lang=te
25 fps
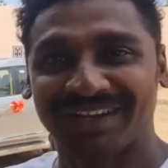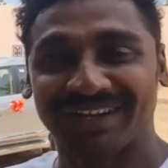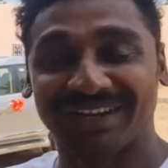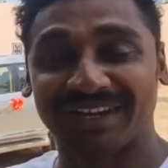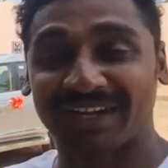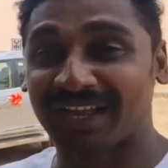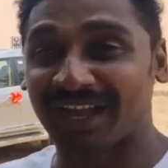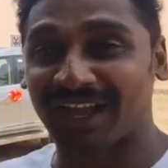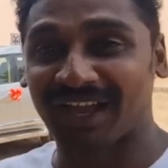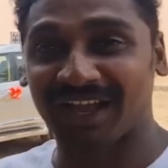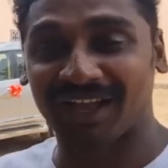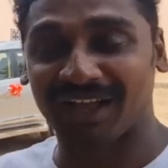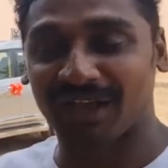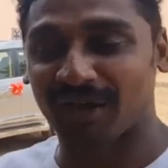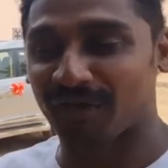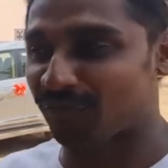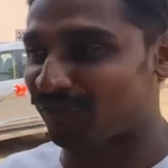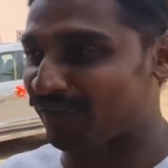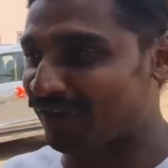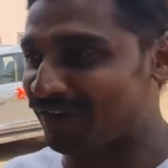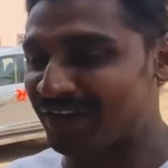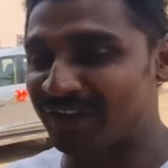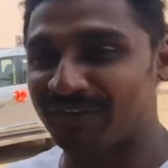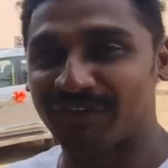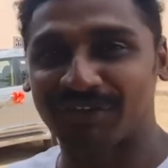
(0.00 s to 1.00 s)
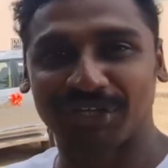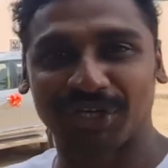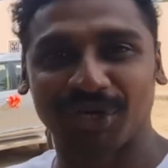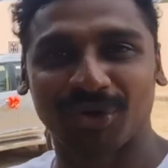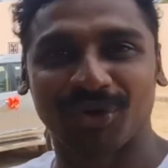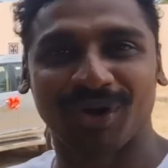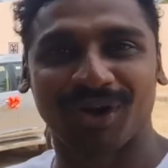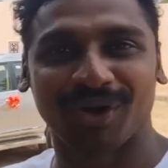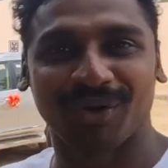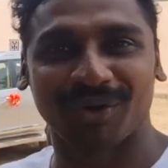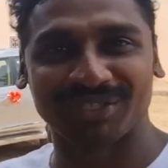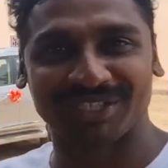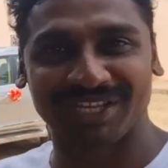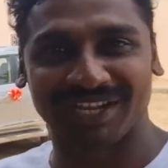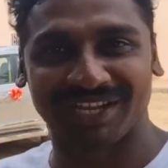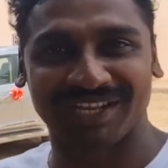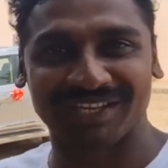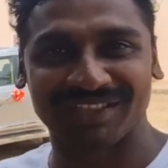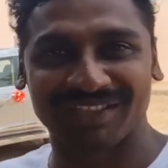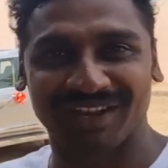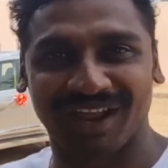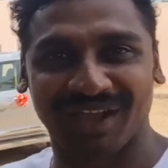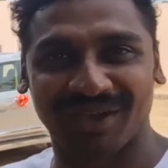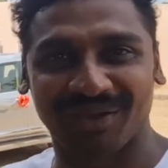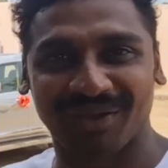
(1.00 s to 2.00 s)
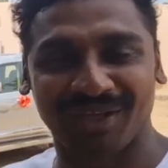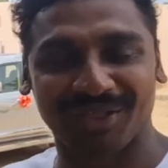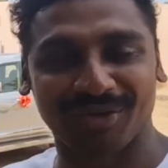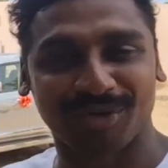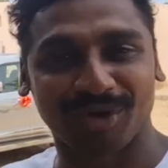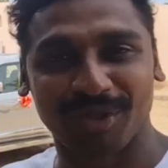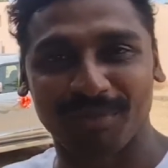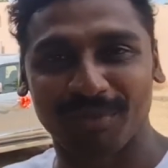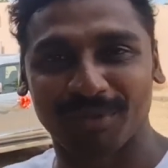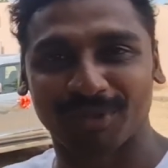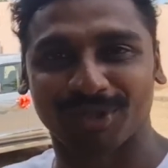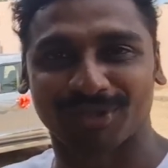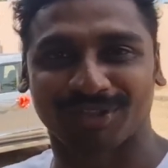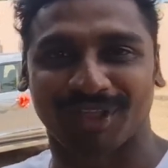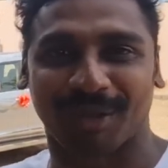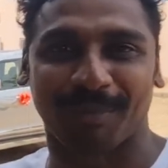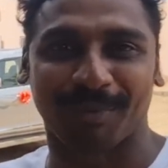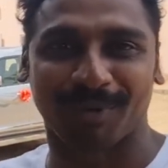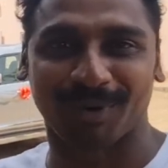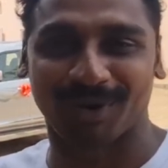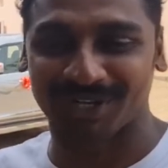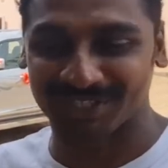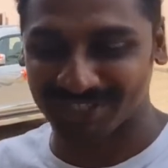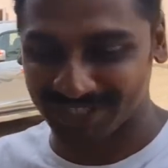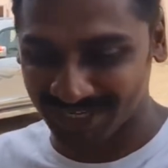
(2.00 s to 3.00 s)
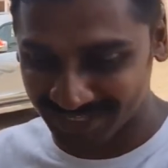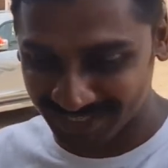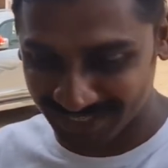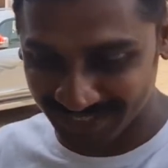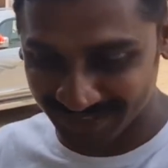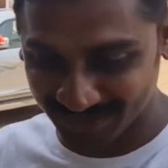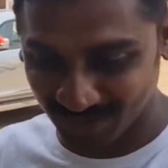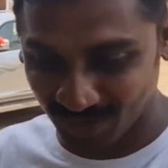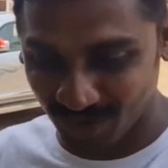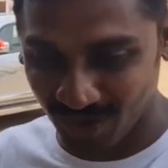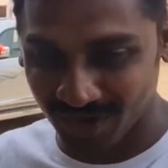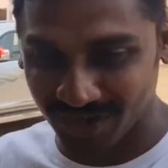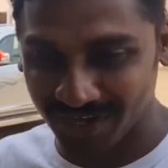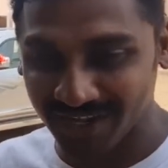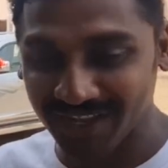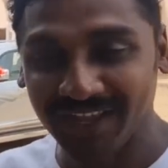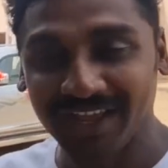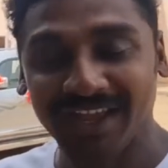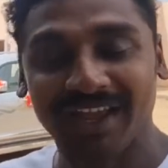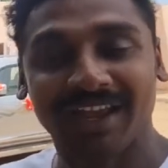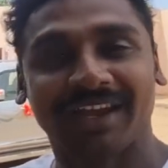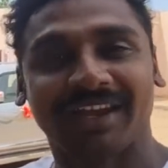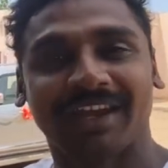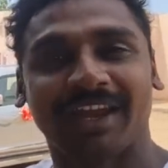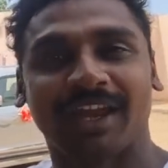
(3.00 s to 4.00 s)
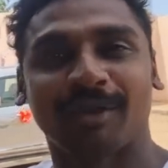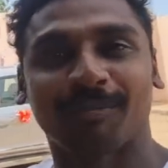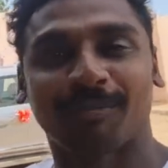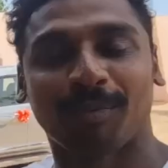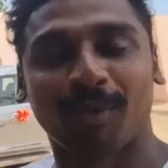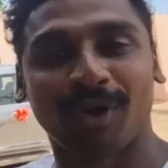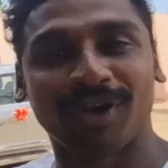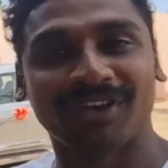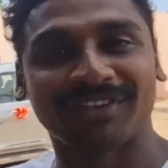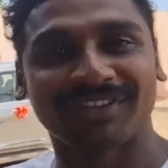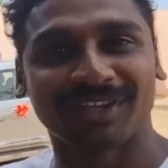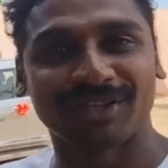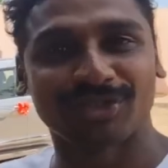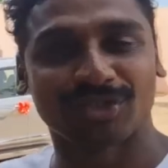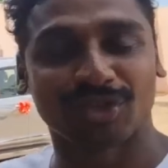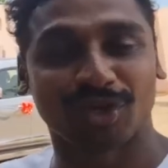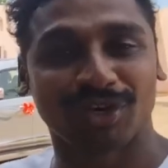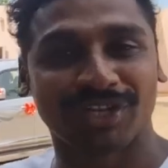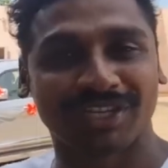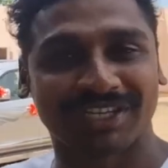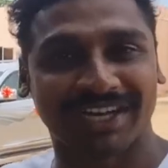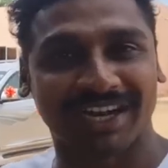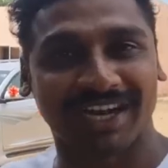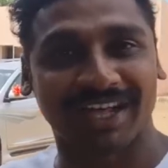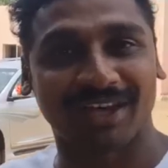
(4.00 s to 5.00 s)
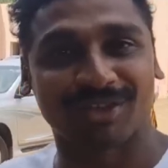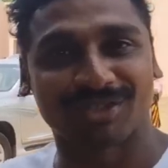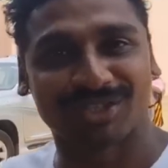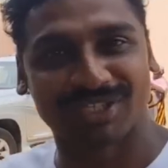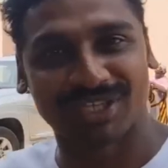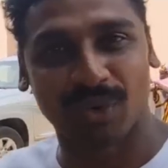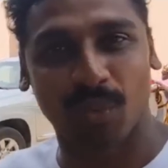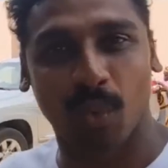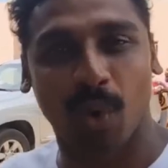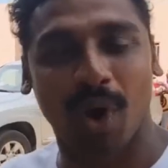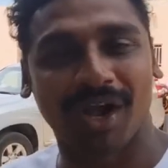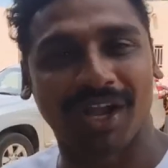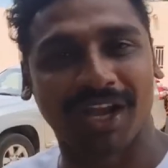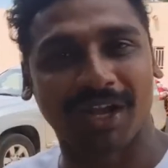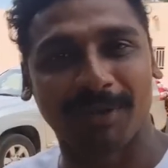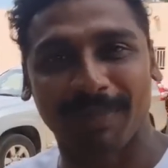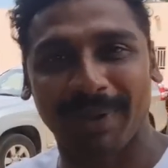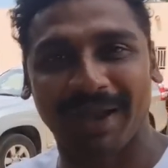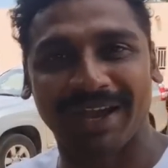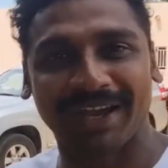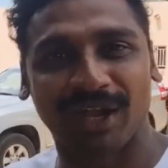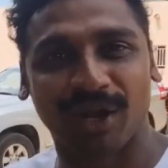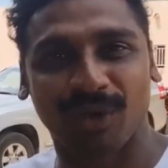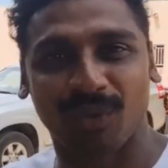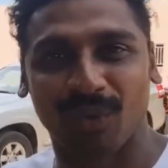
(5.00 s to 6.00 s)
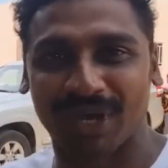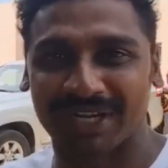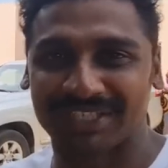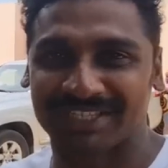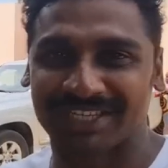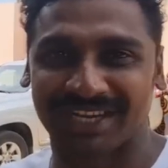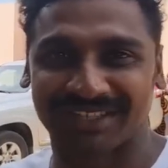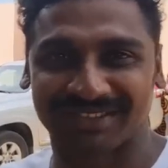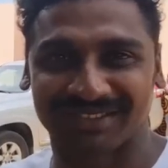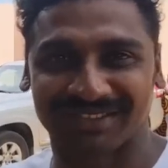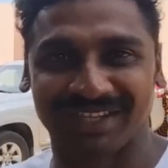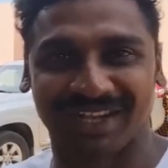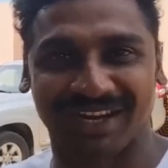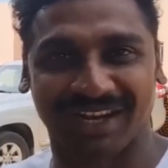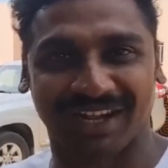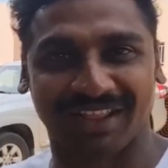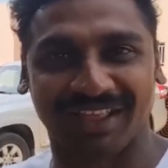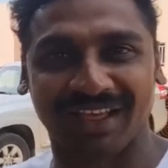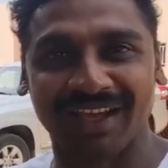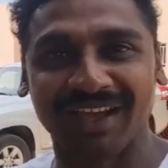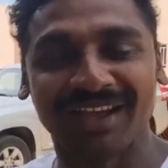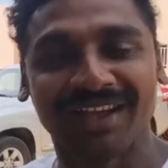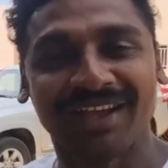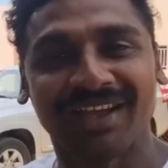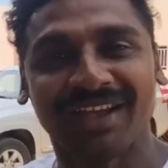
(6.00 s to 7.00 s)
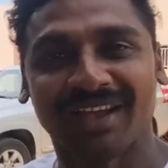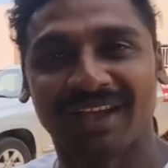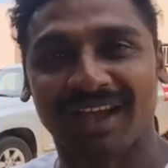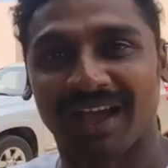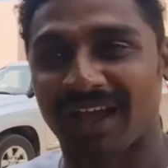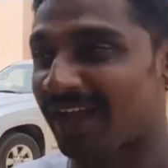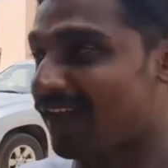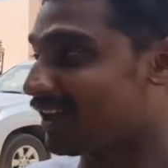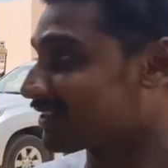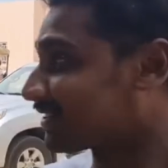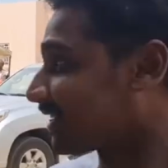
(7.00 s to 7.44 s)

ఇంకా ఫన్నీ విషయం కూడా ఒకటి జరిగింది నాకు అది కూడా మీతో తప్పకుండా షేర్ చేసుకోవాలి నేను పోయిన సంవత్సరం ఇక్కడ వచ్చి వాటర్ ప్లాంట్లో వర్క్ చేస్తున్నాను కదా ఆ